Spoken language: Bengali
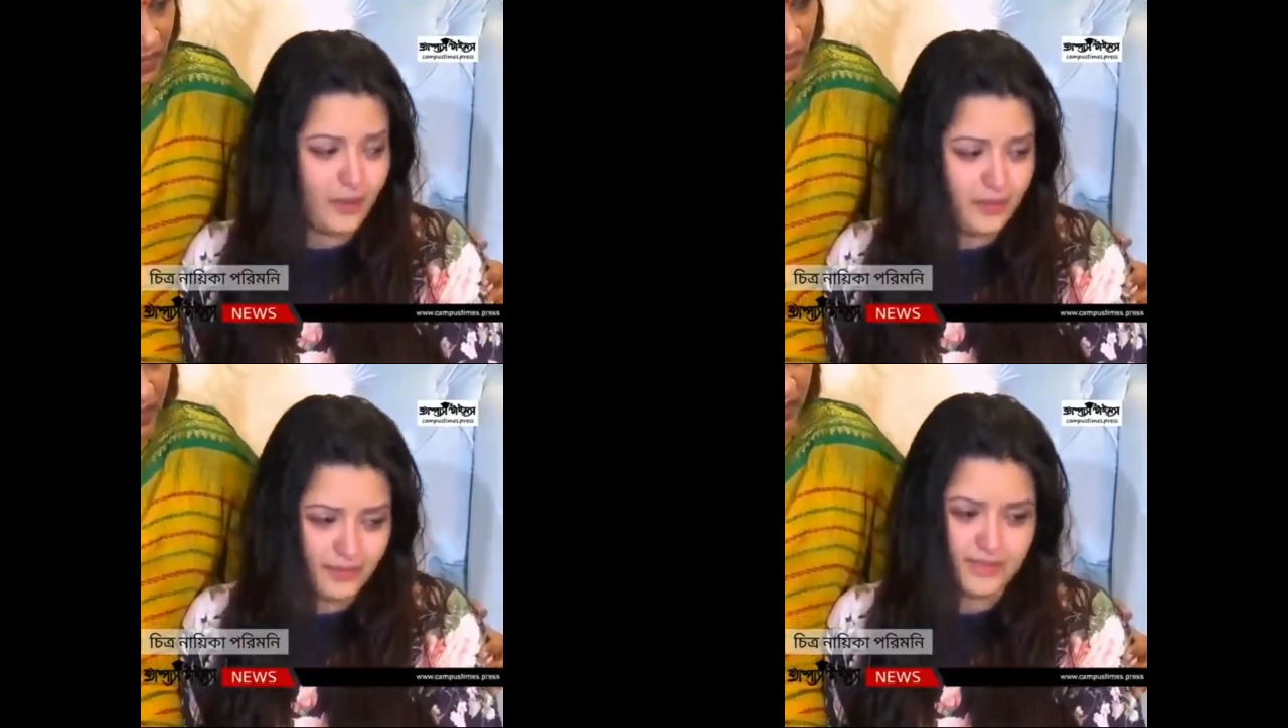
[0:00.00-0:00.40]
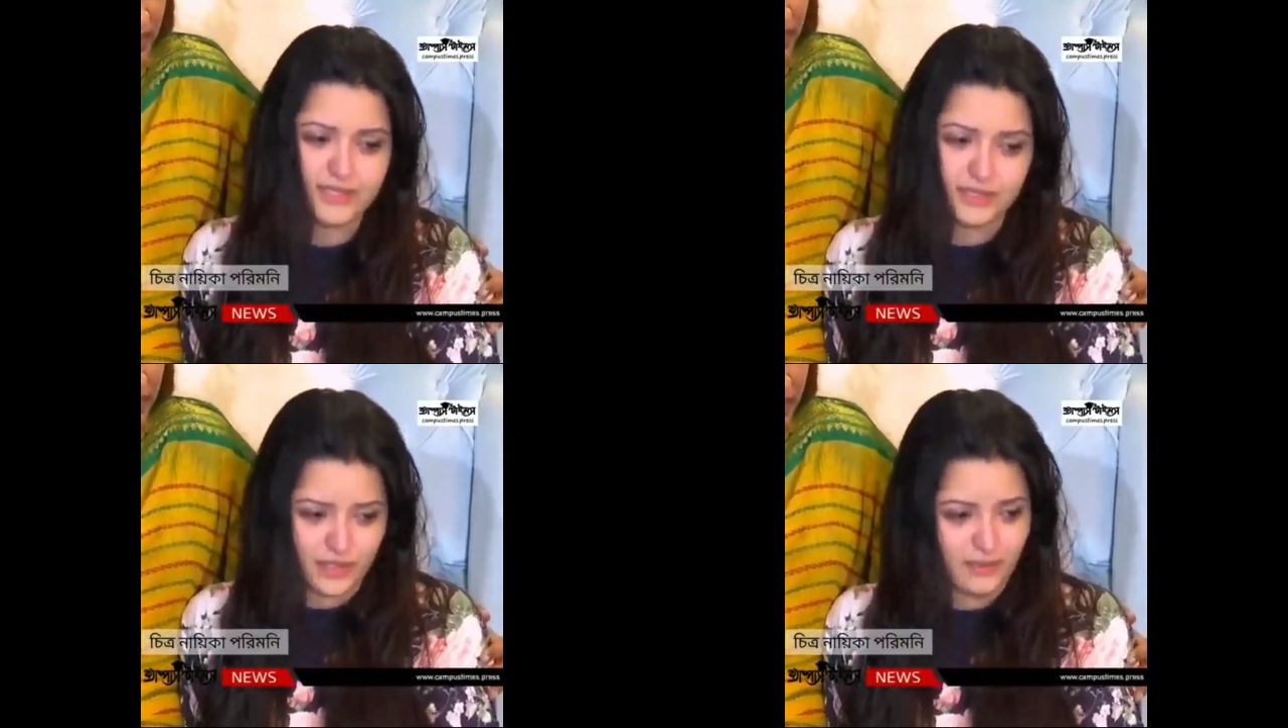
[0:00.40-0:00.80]
প্রবলেম
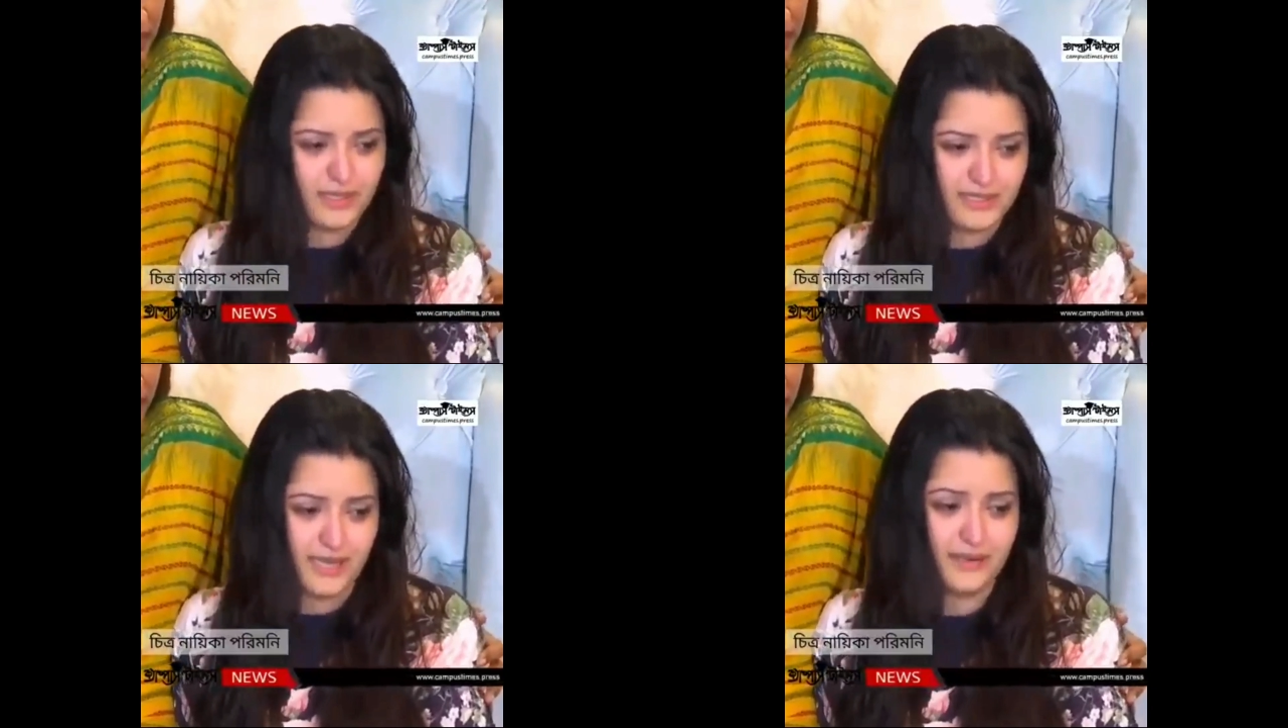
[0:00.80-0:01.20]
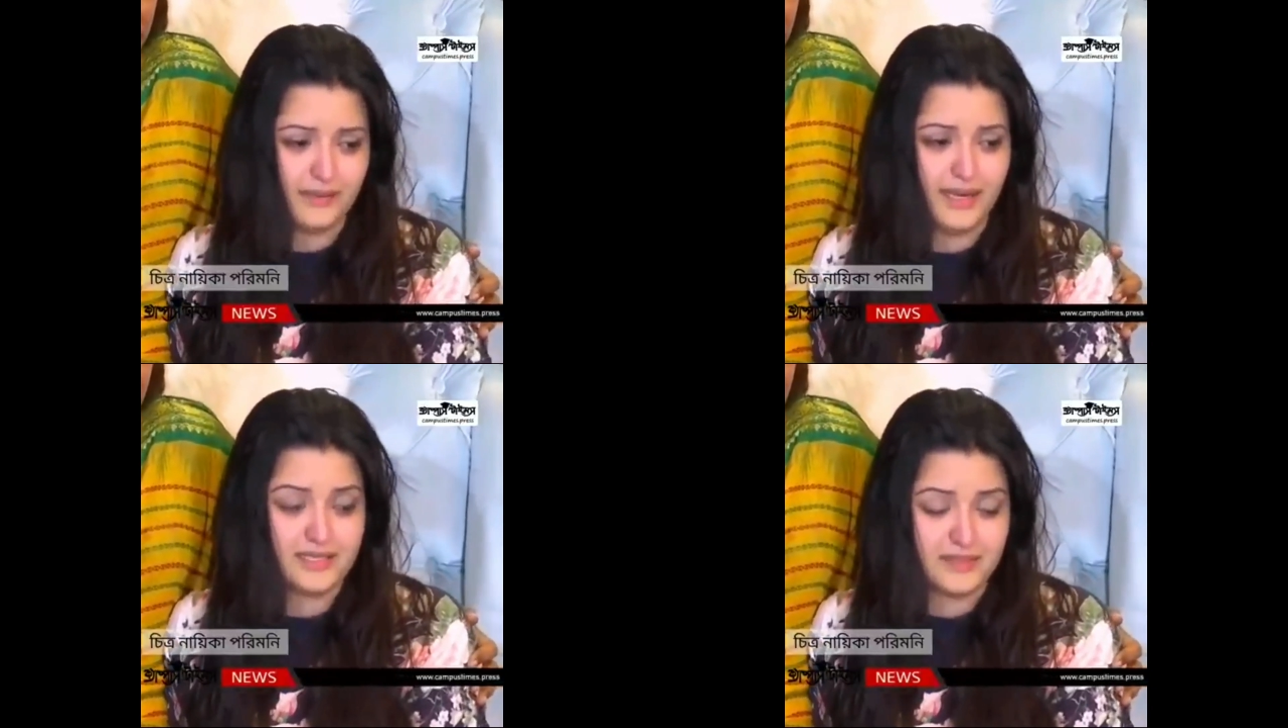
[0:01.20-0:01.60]
আছে সবাই
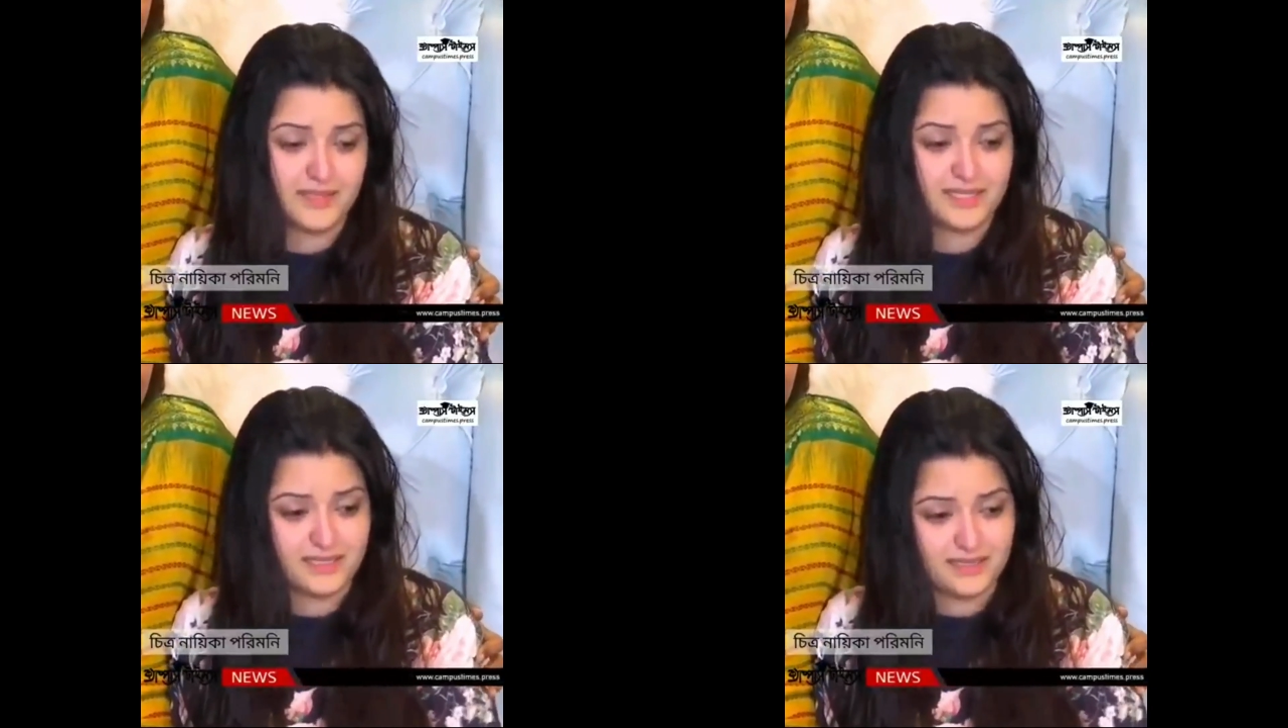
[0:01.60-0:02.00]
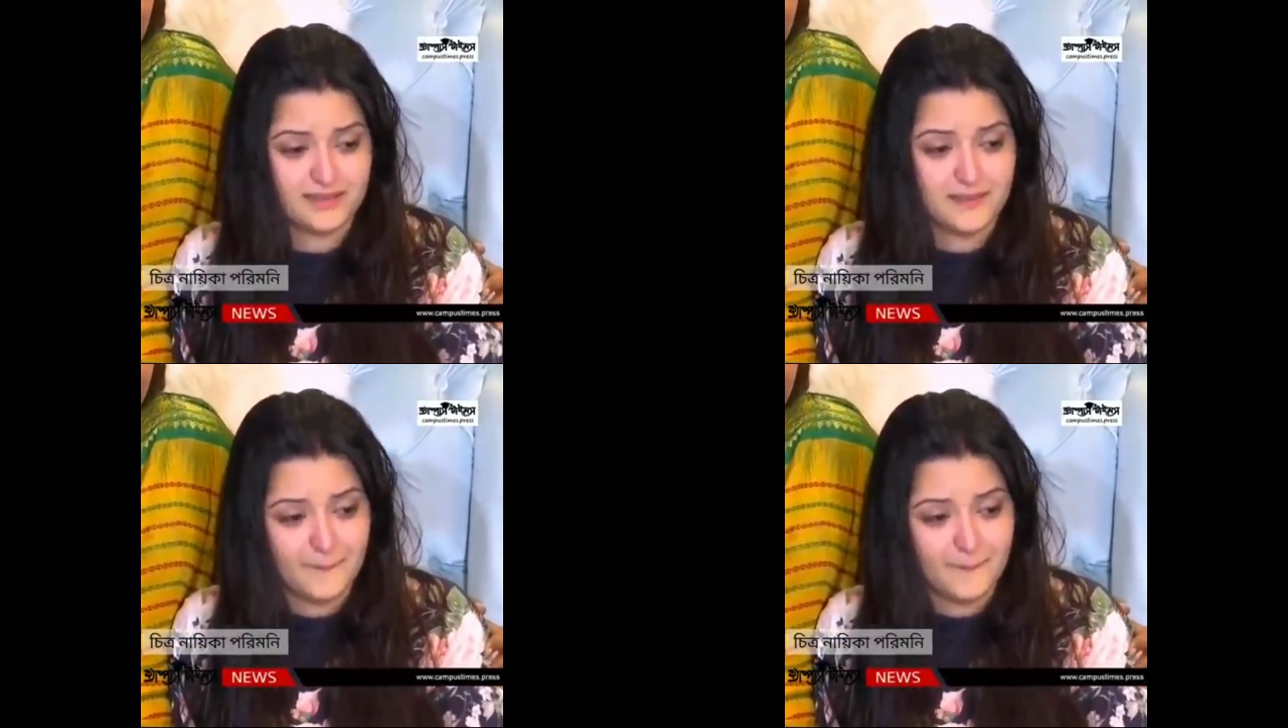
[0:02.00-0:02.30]
জানে আমার আছে আশেপাশে